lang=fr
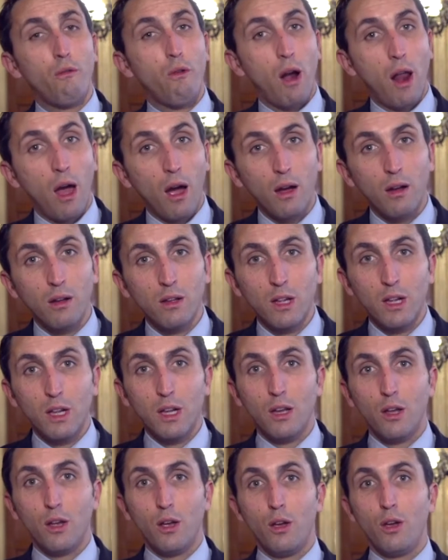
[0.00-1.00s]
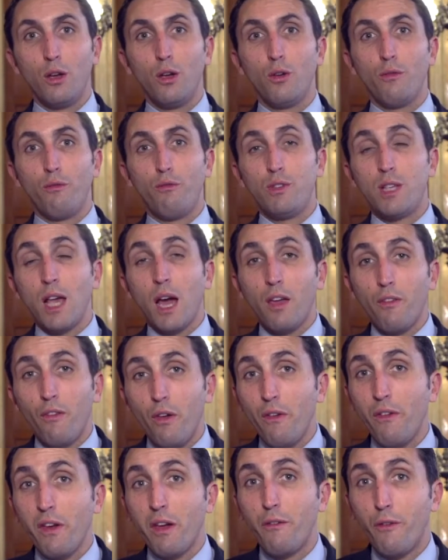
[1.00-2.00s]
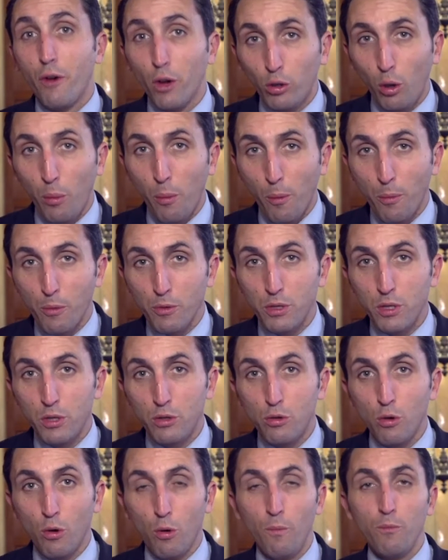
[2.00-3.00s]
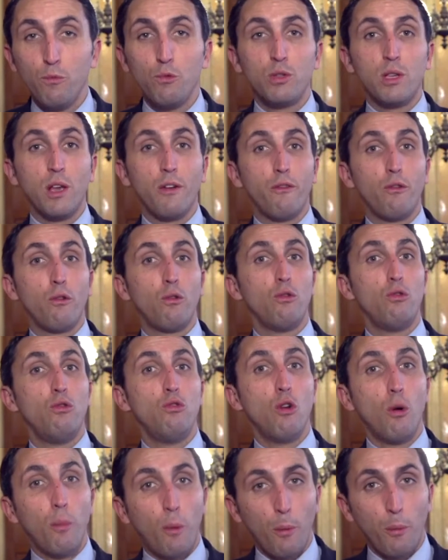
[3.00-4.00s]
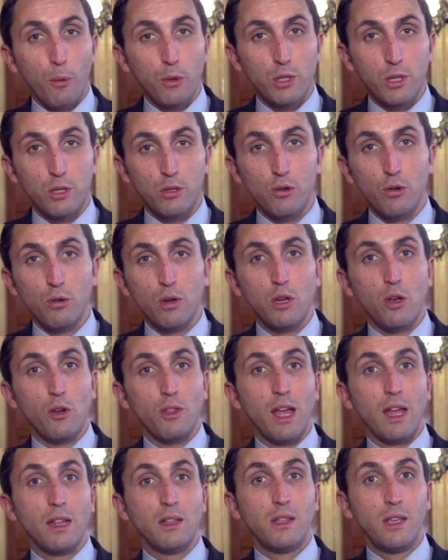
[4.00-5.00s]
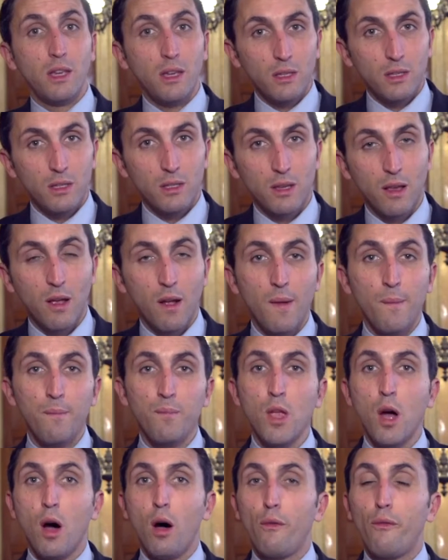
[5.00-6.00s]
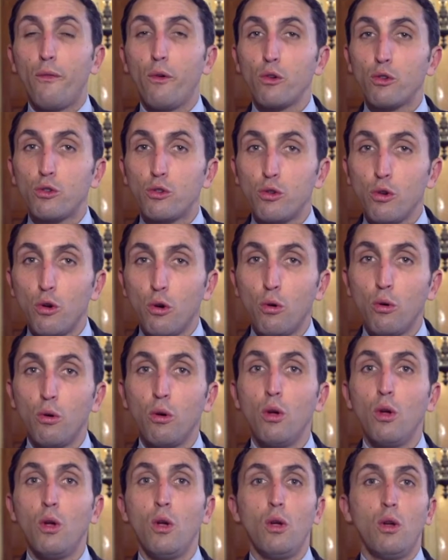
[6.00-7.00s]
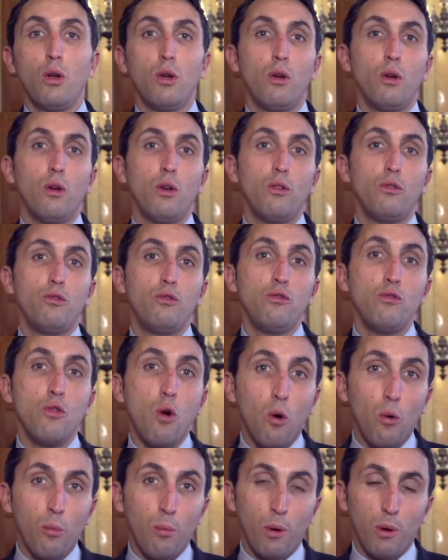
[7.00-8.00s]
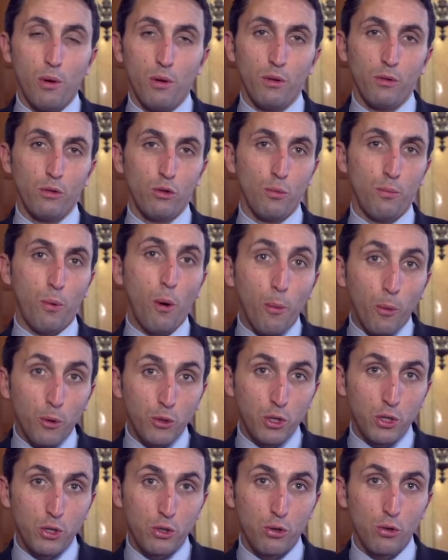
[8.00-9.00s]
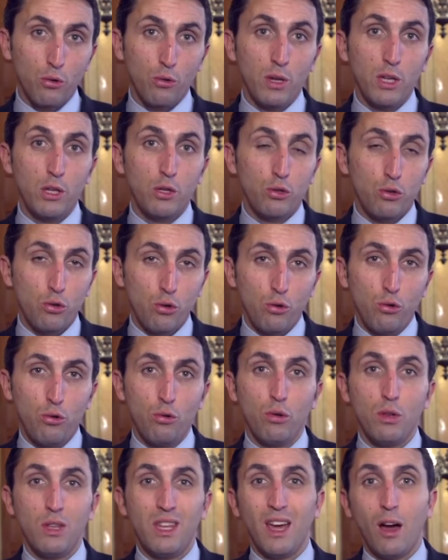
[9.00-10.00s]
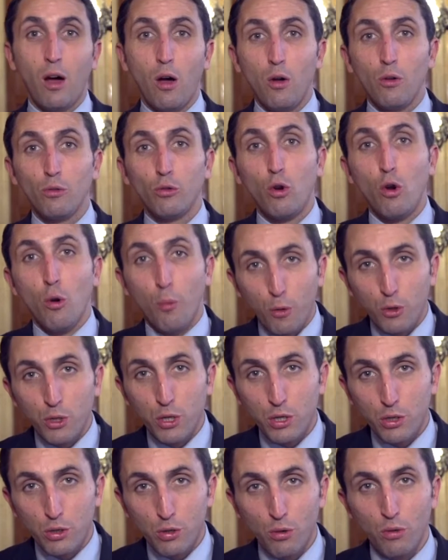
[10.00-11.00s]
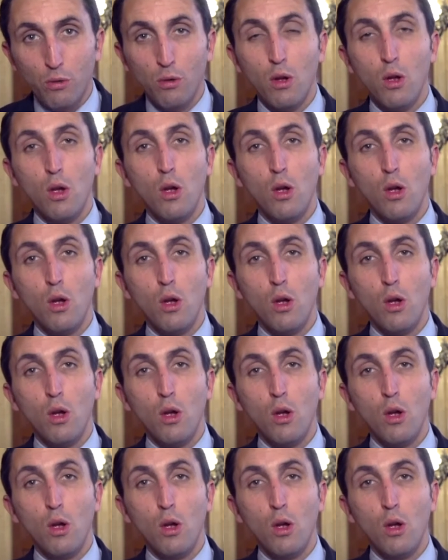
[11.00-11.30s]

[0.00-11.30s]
voilà, euh, vous arrivez avec votre proposition, nous avons nos propositions, il y en a 10, en fonction euh, du nombre de propositions issues des rangs de l'opposition